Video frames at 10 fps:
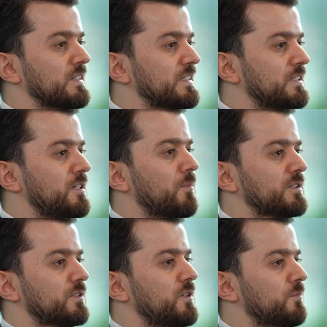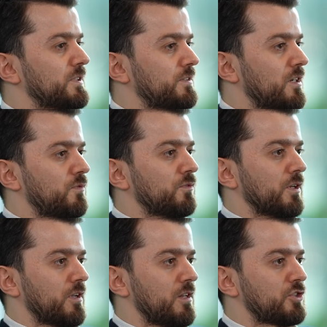Siemens firması
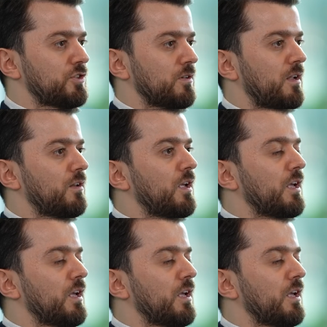tarafından geliştirilen